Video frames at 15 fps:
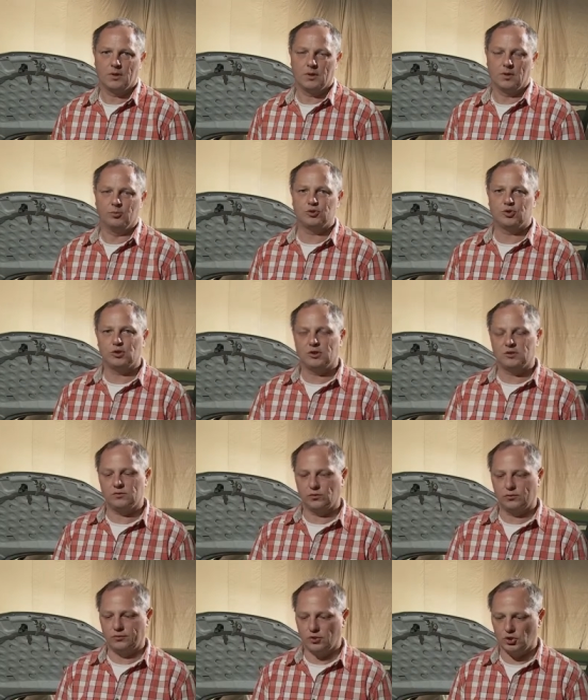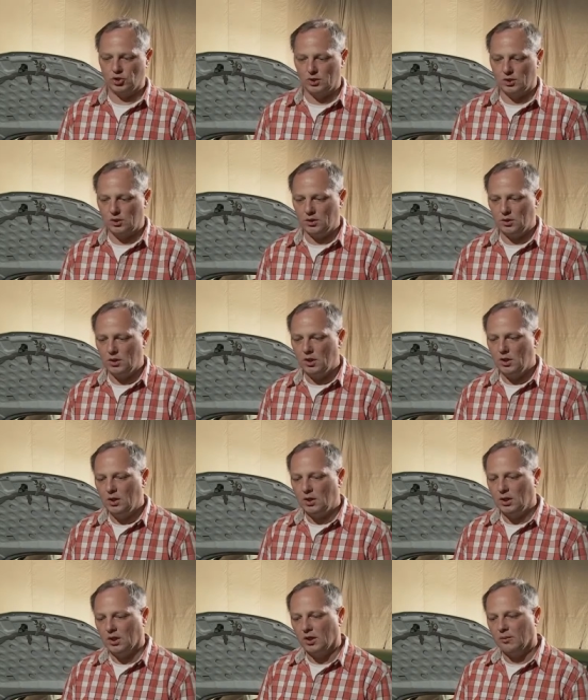Ihr müsst euch das so vorstellen.
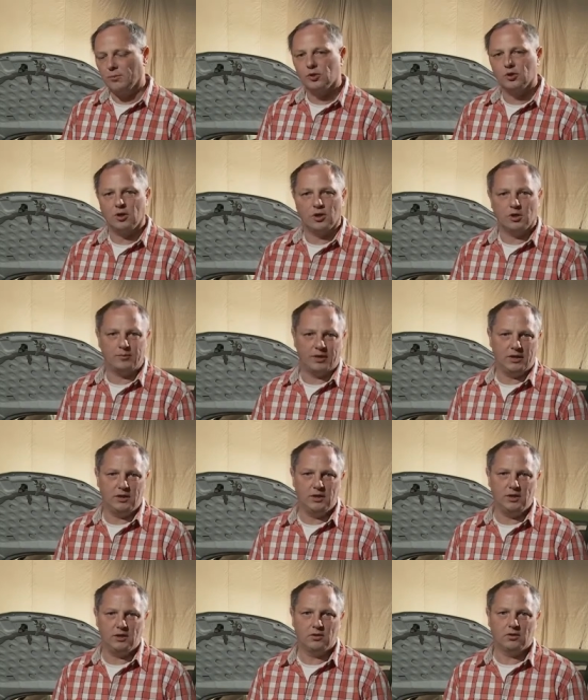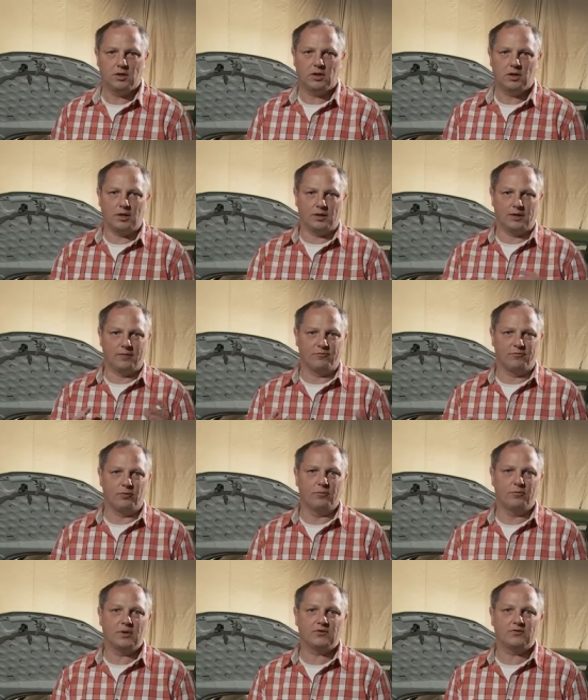Ihr geht mit eurem Handy an einem
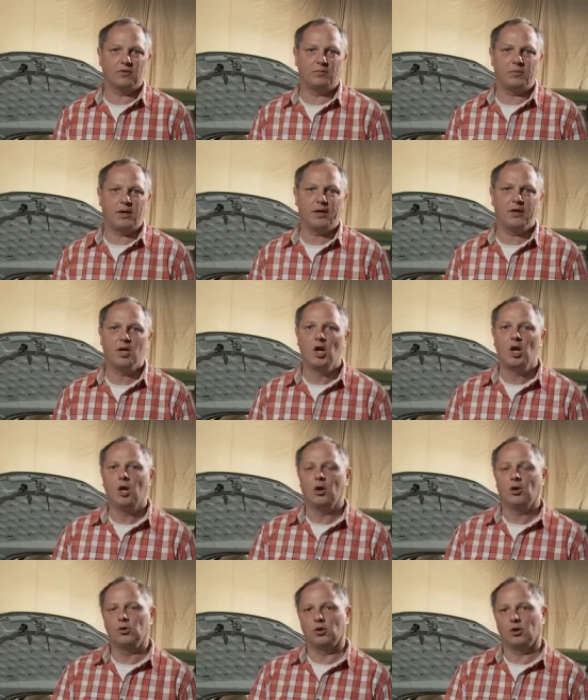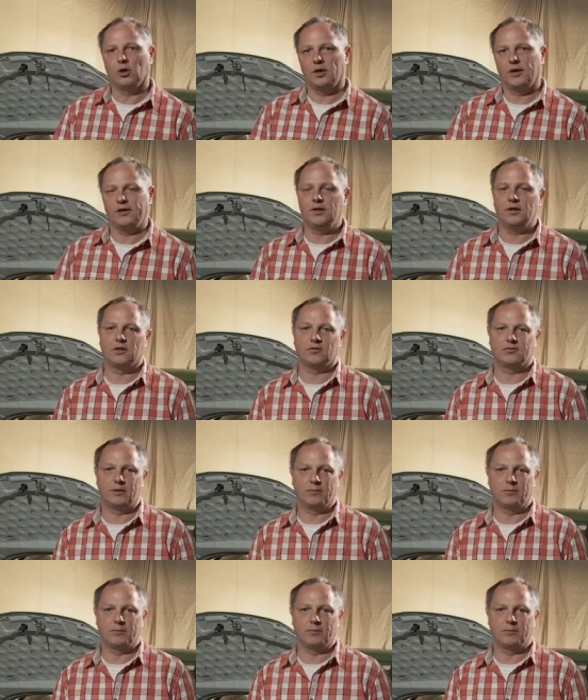Funkmast vorbei und euer Handy hat auf